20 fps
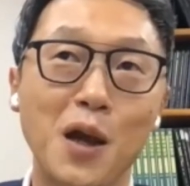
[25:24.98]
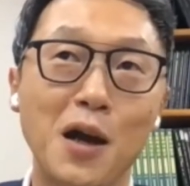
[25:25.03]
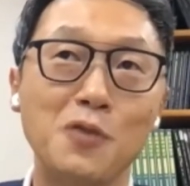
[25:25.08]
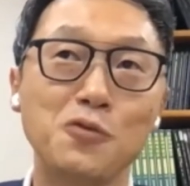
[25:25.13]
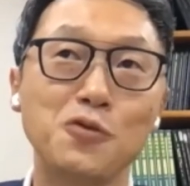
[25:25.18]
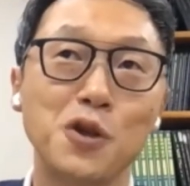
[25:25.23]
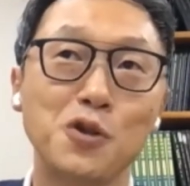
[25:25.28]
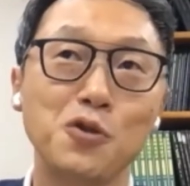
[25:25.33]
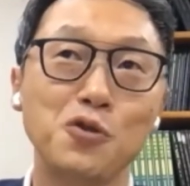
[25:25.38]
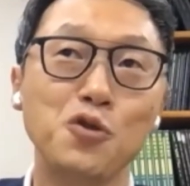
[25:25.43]

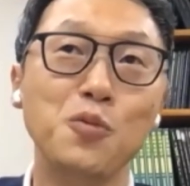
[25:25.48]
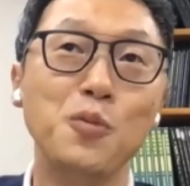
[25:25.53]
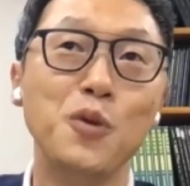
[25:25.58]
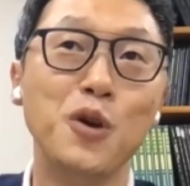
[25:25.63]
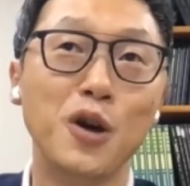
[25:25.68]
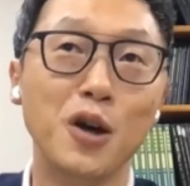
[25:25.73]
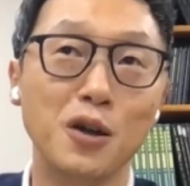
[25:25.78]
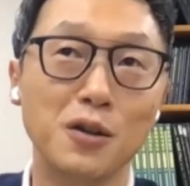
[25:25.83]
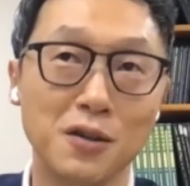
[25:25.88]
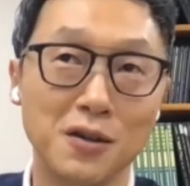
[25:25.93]
한국에도
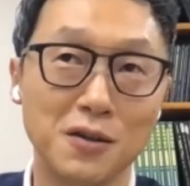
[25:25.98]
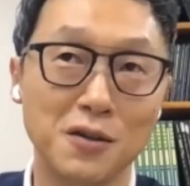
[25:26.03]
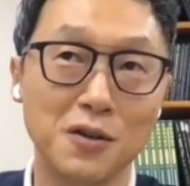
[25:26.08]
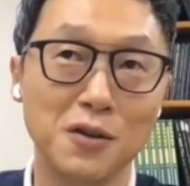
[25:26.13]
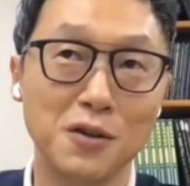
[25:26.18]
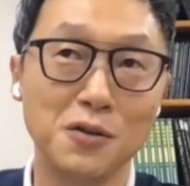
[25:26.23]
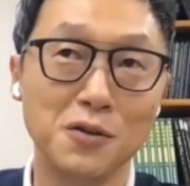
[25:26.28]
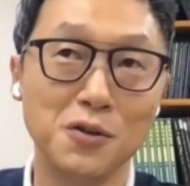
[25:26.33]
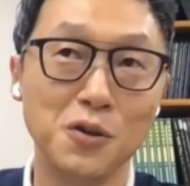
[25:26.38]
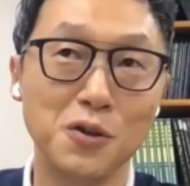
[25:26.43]
유명한
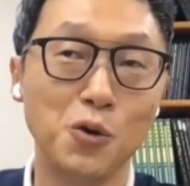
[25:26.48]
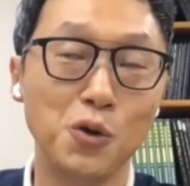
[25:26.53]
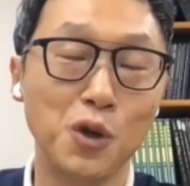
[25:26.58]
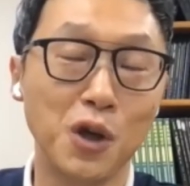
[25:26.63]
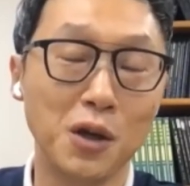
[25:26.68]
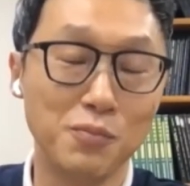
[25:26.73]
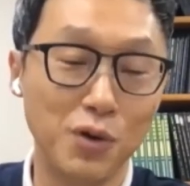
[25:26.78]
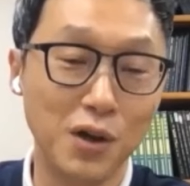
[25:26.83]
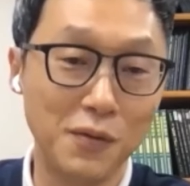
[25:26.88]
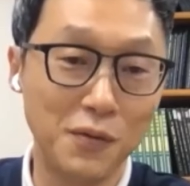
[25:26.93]
그런 저
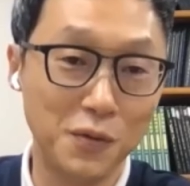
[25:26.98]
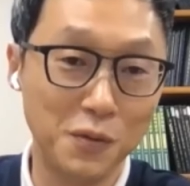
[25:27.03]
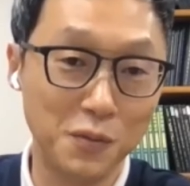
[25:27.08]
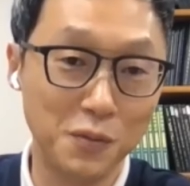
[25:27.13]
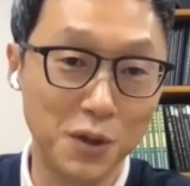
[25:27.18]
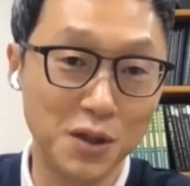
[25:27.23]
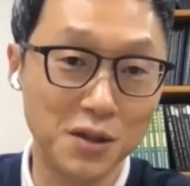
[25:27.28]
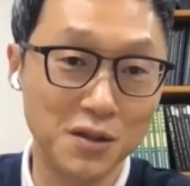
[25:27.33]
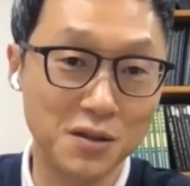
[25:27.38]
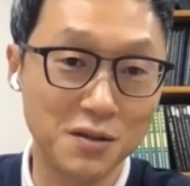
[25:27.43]
온라인
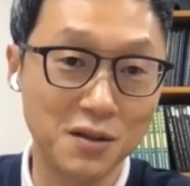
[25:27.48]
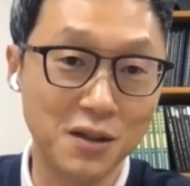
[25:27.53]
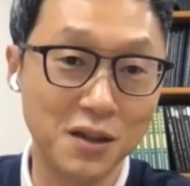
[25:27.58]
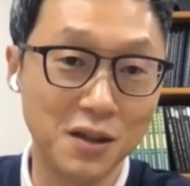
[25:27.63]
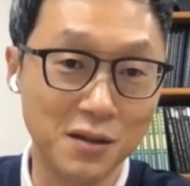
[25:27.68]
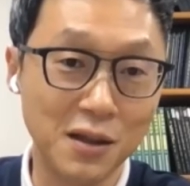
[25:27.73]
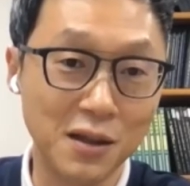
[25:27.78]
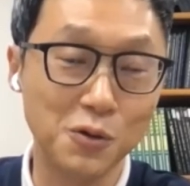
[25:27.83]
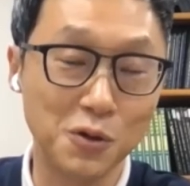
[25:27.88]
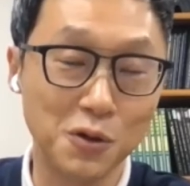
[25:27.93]
플랫폼이
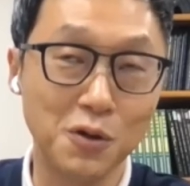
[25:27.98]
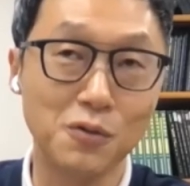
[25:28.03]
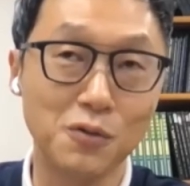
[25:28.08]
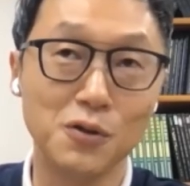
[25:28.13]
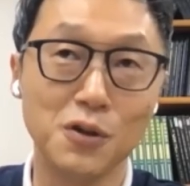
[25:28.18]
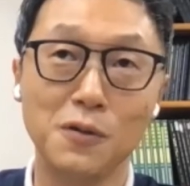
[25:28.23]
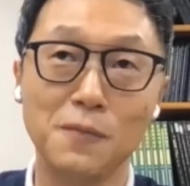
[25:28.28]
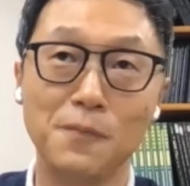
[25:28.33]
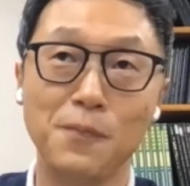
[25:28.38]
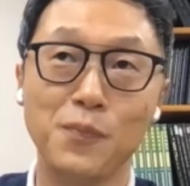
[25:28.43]
있다고
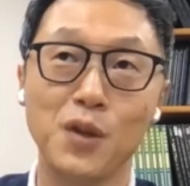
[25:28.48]
들었고요.